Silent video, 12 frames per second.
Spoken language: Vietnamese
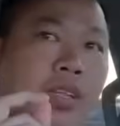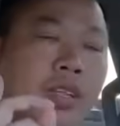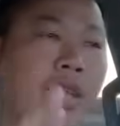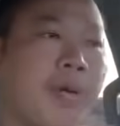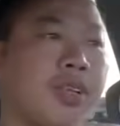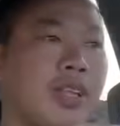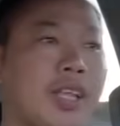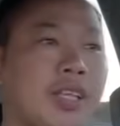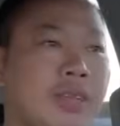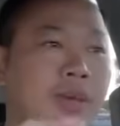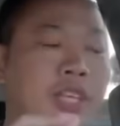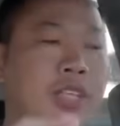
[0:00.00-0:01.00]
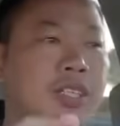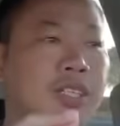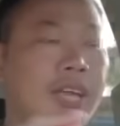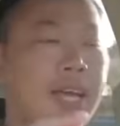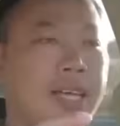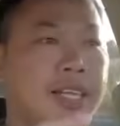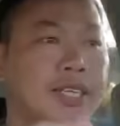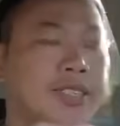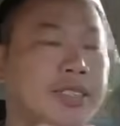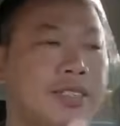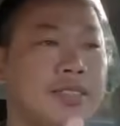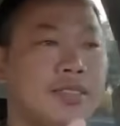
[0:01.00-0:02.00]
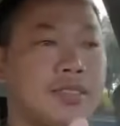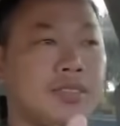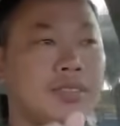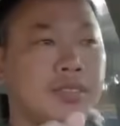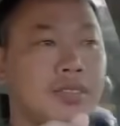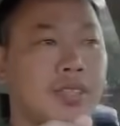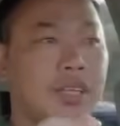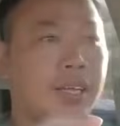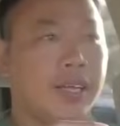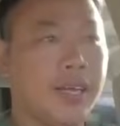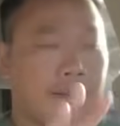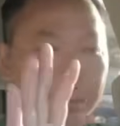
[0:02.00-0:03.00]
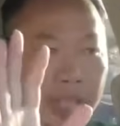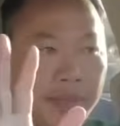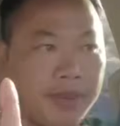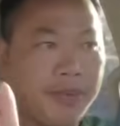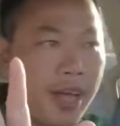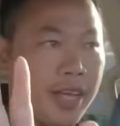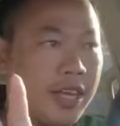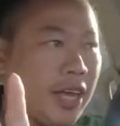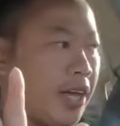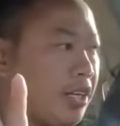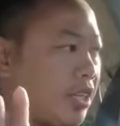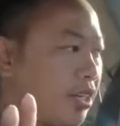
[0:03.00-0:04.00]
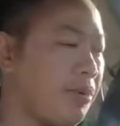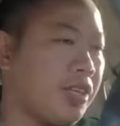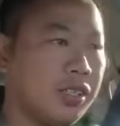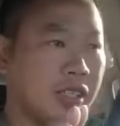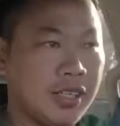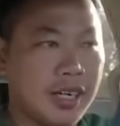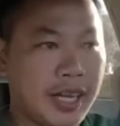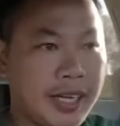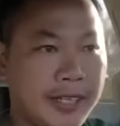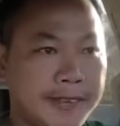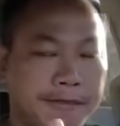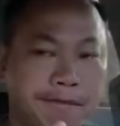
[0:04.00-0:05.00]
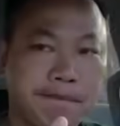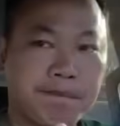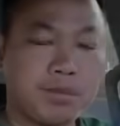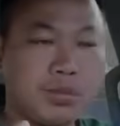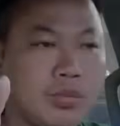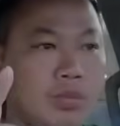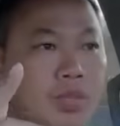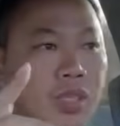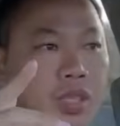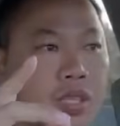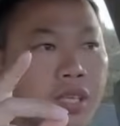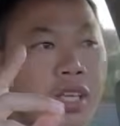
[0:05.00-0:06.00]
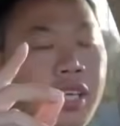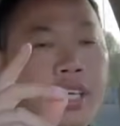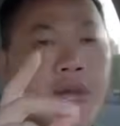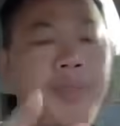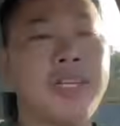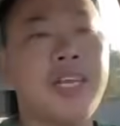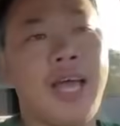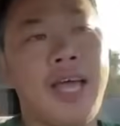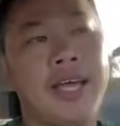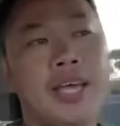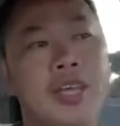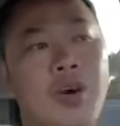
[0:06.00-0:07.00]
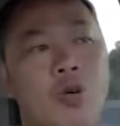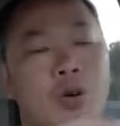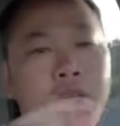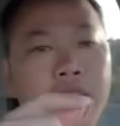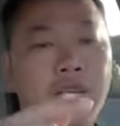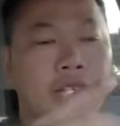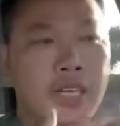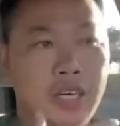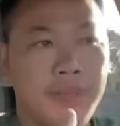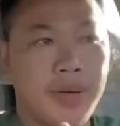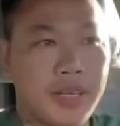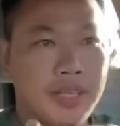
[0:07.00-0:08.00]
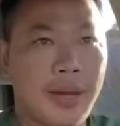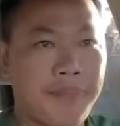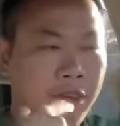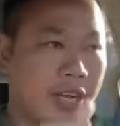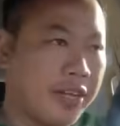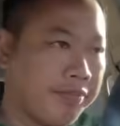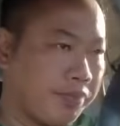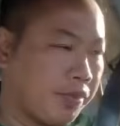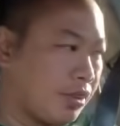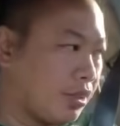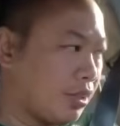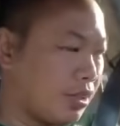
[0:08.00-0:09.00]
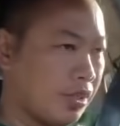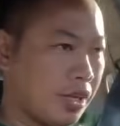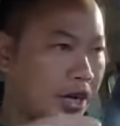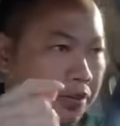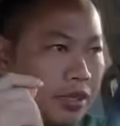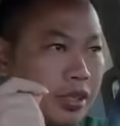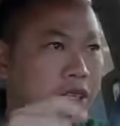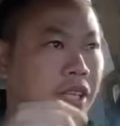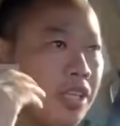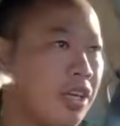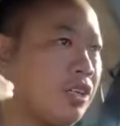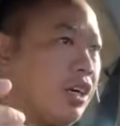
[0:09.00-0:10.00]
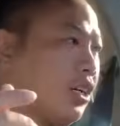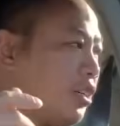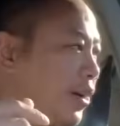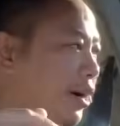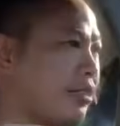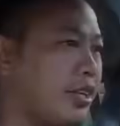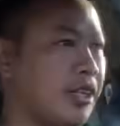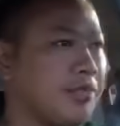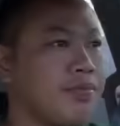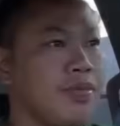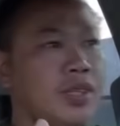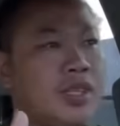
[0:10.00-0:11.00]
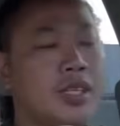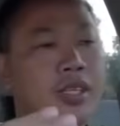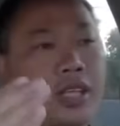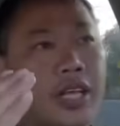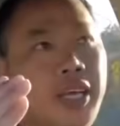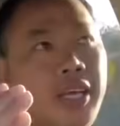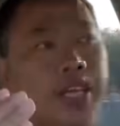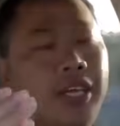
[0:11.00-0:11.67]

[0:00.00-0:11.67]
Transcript: em có cái biết trước tương lai đó à, bây giờ mình khoan kể cái chuyện biết trước tương lai đã giờ mình kể cái vụ ờ, những cái người mà nhập vô đi không có gì dừng ngự vào vậy đó thì